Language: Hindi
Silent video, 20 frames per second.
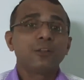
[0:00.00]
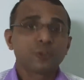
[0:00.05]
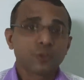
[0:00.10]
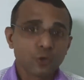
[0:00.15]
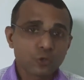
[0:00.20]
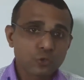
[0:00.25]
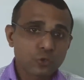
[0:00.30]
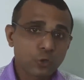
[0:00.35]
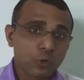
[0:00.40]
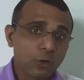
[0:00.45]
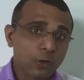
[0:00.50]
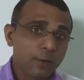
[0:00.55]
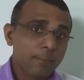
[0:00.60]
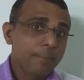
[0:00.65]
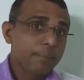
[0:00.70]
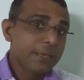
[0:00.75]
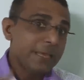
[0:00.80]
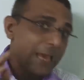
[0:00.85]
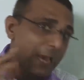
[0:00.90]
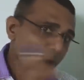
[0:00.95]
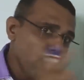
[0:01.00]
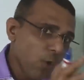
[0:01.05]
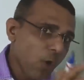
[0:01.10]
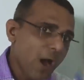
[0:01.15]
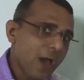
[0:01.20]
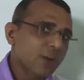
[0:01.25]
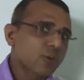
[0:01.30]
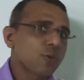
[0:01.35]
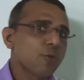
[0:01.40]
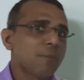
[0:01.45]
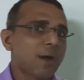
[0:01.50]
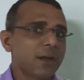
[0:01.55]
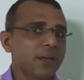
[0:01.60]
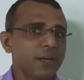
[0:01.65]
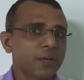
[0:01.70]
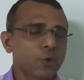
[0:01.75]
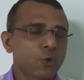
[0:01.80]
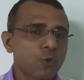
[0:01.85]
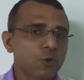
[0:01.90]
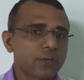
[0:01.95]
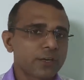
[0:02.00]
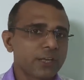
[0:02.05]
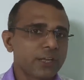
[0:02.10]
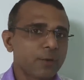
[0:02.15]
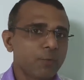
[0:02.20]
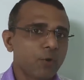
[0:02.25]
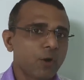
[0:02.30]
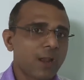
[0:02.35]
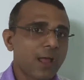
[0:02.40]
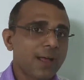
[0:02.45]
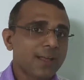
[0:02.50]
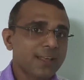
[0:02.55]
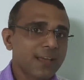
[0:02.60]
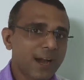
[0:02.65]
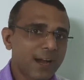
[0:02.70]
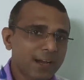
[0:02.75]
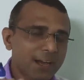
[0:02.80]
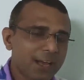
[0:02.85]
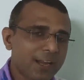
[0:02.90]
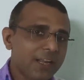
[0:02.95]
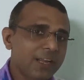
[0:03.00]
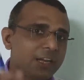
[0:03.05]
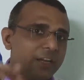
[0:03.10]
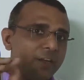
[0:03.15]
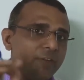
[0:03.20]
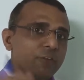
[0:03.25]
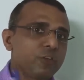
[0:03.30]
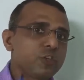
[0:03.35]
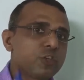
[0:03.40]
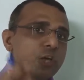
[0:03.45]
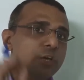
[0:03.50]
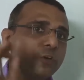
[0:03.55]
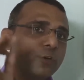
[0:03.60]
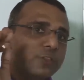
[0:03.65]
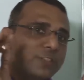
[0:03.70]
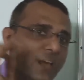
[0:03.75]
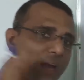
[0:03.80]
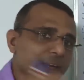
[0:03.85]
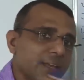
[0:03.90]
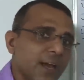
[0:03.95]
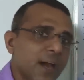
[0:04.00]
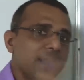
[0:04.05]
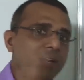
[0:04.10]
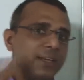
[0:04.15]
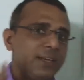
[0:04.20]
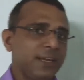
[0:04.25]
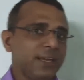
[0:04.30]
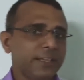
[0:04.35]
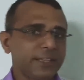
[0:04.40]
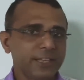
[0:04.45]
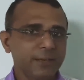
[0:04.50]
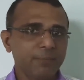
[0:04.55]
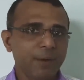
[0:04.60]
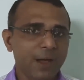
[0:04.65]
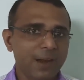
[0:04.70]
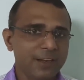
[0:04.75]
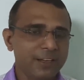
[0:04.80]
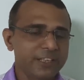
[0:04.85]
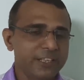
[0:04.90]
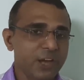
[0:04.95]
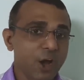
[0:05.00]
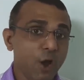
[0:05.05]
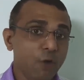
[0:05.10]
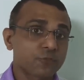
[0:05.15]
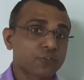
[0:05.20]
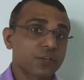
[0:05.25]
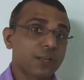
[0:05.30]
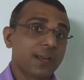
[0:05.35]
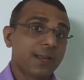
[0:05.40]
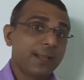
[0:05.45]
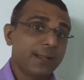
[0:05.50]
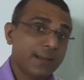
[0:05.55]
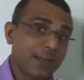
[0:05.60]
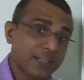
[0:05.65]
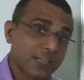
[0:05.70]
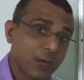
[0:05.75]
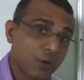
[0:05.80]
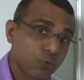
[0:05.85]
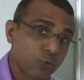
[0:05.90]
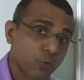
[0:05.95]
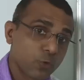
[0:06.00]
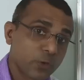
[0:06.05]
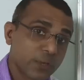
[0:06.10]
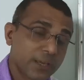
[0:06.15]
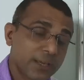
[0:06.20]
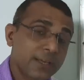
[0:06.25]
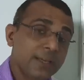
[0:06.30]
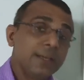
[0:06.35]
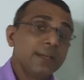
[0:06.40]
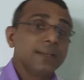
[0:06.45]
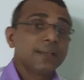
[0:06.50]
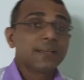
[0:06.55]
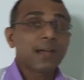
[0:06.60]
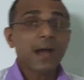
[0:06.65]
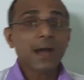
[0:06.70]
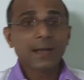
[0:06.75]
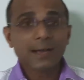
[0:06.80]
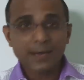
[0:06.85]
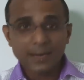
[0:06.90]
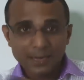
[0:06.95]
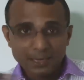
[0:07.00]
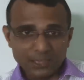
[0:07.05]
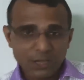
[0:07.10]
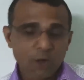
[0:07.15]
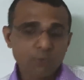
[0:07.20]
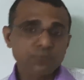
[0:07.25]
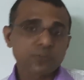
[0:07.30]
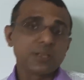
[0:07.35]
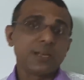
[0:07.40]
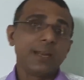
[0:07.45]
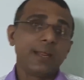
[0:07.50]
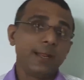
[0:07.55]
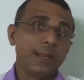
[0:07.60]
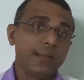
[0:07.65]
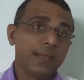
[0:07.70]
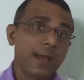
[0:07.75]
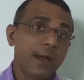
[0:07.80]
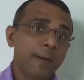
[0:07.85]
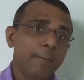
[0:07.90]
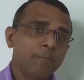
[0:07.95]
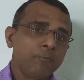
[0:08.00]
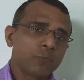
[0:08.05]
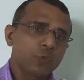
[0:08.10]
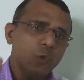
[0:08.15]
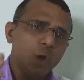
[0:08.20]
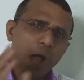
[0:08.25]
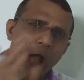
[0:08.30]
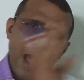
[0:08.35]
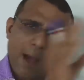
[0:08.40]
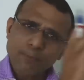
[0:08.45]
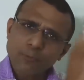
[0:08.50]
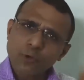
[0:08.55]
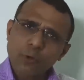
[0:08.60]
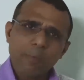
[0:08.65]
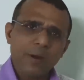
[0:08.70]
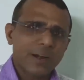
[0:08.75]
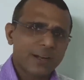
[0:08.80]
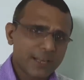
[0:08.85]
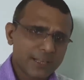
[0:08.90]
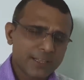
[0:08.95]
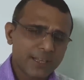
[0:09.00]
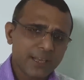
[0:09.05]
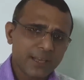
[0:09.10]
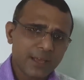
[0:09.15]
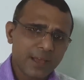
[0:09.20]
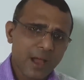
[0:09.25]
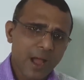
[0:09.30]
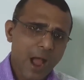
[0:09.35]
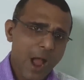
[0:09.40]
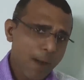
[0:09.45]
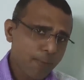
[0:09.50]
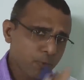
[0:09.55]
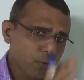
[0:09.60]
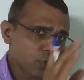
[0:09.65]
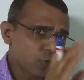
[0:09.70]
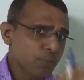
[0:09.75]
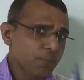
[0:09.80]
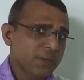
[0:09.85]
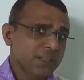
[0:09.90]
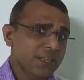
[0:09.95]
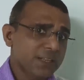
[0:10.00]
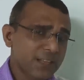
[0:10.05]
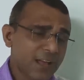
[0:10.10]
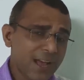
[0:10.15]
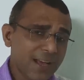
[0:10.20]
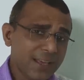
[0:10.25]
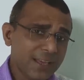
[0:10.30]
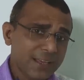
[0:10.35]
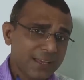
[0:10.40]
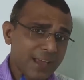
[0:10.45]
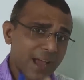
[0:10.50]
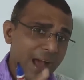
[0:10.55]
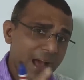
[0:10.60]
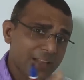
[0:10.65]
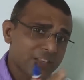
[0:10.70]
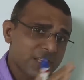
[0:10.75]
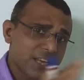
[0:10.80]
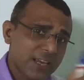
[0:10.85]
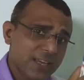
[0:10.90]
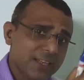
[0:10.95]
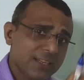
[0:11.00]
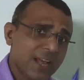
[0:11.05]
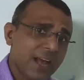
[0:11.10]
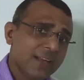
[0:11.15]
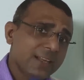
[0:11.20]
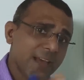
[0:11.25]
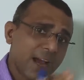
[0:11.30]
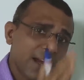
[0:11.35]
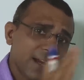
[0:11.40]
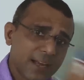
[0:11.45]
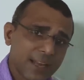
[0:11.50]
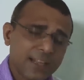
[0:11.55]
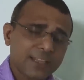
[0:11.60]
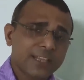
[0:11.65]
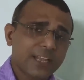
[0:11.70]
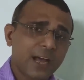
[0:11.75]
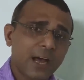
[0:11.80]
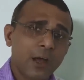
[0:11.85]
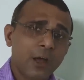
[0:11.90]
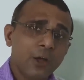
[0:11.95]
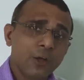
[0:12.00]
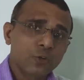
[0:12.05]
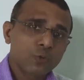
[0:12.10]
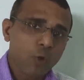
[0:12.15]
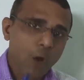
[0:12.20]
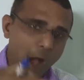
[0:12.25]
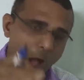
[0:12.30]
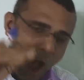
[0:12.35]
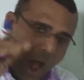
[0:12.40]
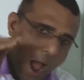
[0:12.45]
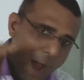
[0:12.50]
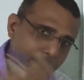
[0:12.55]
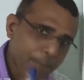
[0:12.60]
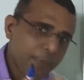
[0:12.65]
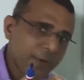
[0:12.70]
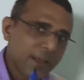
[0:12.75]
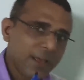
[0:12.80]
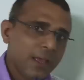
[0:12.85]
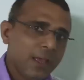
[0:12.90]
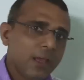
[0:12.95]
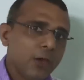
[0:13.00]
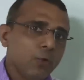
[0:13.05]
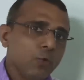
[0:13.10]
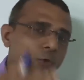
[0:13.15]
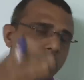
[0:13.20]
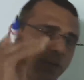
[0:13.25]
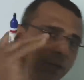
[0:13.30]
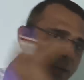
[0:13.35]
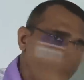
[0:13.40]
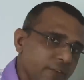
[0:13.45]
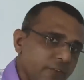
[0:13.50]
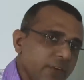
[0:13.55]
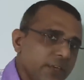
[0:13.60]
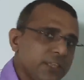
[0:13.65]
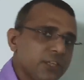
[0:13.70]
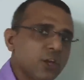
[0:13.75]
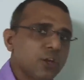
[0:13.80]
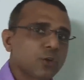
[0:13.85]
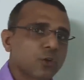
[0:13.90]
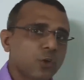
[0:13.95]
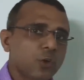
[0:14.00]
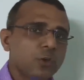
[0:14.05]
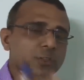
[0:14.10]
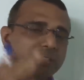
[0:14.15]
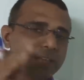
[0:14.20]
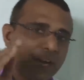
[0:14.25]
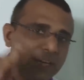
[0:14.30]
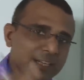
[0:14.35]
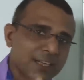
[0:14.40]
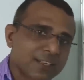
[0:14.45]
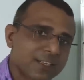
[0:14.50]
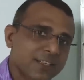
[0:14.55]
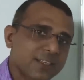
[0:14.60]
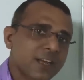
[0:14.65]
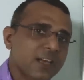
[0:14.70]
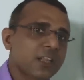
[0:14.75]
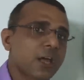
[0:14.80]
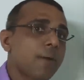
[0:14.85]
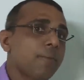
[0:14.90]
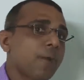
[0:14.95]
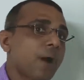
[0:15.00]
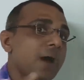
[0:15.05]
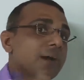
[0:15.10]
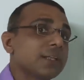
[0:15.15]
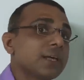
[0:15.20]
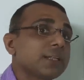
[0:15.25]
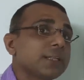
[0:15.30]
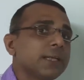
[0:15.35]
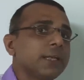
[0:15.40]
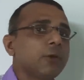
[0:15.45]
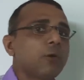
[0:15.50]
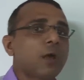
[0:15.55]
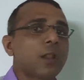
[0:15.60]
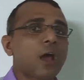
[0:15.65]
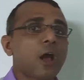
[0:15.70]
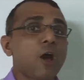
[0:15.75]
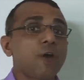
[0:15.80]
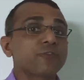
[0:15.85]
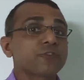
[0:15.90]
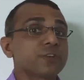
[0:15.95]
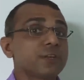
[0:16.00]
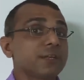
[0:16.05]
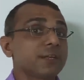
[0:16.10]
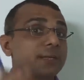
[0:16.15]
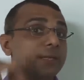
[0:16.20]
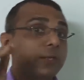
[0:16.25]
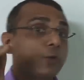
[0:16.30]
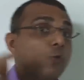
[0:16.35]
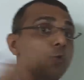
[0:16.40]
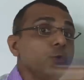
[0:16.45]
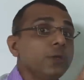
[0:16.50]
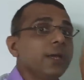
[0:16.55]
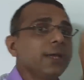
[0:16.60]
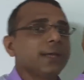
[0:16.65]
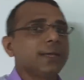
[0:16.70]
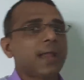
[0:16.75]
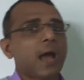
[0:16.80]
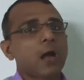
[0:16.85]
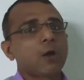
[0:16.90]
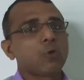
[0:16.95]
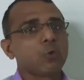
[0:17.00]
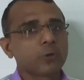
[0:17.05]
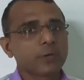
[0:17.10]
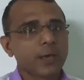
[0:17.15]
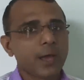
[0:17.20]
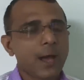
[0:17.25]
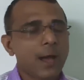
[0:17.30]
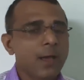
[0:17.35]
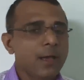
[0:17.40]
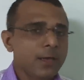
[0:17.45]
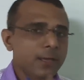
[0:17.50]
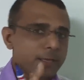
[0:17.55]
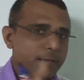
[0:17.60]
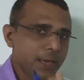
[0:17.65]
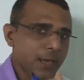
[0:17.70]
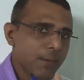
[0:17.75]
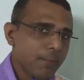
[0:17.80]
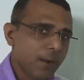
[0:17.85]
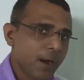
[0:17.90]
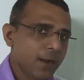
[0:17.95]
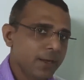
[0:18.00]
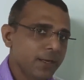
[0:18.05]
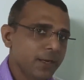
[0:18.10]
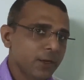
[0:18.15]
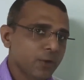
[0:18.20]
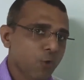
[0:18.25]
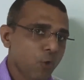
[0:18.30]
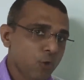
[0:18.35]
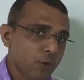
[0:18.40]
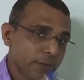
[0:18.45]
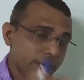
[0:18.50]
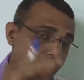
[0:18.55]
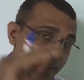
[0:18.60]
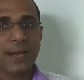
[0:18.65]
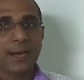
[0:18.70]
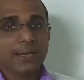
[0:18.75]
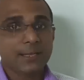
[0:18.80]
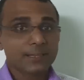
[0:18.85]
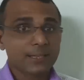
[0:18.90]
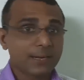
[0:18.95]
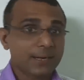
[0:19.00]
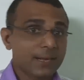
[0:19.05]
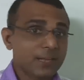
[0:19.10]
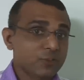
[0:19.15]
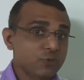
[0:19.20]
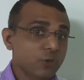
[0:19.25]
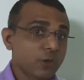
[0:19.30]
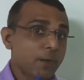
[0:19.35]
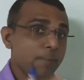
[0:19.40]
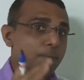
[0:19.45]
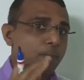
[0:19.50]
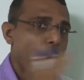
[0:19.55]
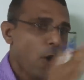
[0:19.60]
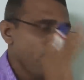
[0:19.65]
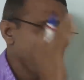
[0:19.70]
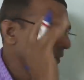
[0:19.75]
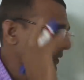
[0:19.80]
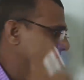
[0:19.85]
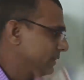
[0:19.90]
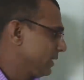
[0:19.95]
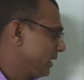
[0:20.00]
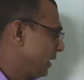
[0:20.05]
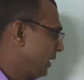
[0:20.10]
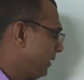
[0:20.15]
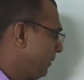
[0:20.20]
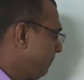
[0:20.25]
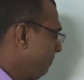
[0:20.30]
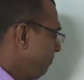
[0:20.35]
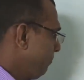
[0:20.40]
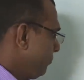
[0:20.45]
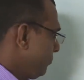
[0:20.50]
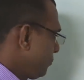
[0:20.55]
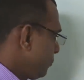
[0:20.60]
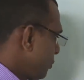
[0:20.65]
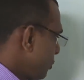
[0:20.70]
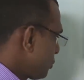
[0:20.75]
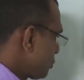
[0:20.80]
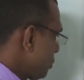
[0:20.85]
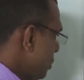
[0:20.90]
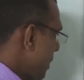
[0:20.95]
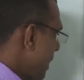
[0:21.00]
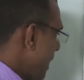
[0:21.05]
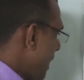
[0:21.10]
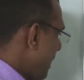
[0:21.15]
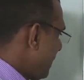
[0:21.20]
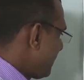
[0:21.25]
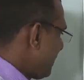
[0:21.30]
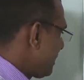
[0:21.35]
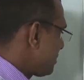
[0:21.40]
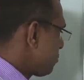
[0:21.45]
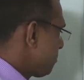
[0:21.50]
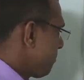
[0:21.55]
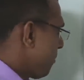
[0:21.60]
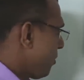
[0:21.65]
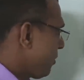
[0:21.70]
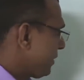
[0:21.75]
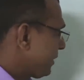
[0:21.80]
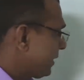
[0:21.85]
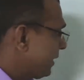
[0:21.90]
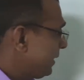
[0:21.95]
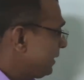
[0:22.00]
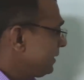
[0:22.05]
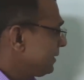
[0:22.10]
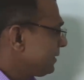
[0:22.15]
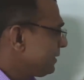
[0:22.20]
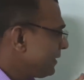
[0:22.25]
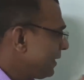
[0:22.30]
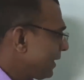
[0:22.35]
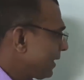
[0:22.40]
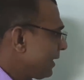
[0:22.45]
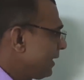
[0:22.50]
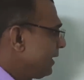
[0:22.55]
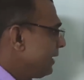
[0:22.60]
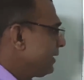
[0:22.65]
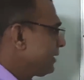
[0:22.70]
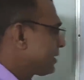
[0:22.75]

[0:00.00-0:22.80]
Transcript: दोस्तों पीएओआर को मान्य कोर्ट ने यह बोला कि अगर इंडिविजुअल को जानकारी नहीं थी मान लीजिए ऑप्शन लेना था उन्होंने या गलत ऑप्शन ले लिया तो आप तो बैठे थे आपको तो पता था कि क्या सही था क्या गलत था तो आपने उन इंडिविजुअल को ज्यादा से ज्यादा फायदा देने वाला ऑप्शन क्यों नहीं लागू किया ये मान्य कोर्ट ने तगड़ा जो है पॉइंट दिया है दोस्तों अगला जो पॉइंट है इयरली